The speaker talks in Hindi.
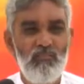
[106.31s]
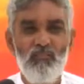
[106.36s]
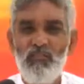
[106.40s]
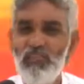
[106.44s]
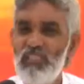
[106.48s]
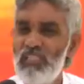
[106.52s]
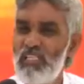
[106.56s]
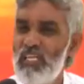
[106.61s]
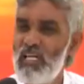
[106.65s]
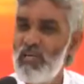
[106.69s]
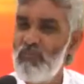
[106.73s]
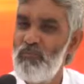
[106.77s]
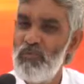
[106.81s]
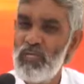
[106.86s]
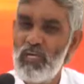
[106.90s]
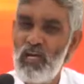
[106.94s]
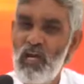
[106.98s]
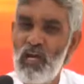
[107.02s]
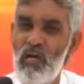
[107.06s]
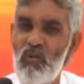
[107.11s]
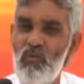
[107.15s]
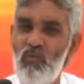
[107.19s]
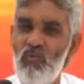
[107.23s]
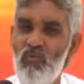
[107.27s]
विषय
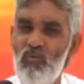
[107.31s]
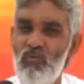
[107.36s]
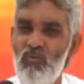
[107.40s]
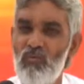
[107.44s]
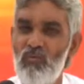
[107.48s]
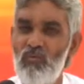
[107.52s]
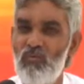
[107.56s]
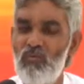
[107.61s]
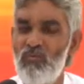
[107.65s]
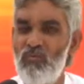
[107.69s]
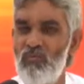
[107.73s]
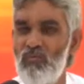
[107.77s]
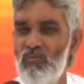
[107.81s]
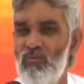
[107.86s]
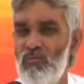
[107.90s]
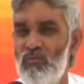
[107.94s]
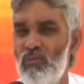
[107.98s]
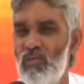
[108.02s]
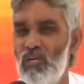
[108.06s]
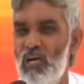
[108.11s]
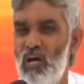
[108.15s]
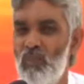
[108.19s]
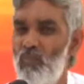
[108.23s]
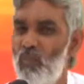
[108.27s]
विकारों
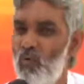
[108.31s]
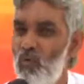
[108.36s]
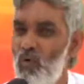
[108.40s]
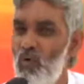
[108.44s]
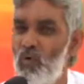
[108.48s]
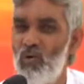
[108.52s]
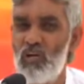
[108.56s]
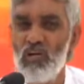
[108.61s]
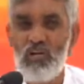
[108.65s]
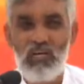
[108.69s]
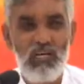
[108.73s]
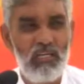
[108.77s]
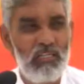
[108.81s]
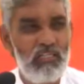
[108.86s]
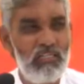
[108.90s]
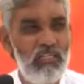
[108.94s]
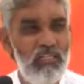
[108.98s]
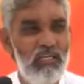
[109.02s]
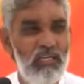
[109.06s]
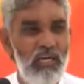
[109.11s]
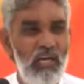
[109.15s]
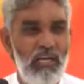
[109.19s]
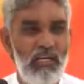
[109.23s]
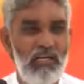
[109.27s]
का भोग
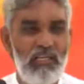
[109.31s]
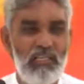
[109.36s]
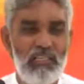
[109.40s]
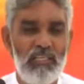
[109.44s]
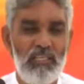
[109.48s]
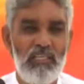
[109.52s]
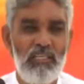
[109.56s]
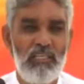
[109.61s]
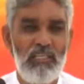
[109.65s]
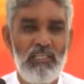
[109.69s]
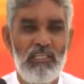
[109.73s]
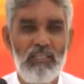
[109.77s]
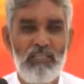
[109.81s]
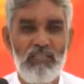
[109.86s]
करते आ रहे थे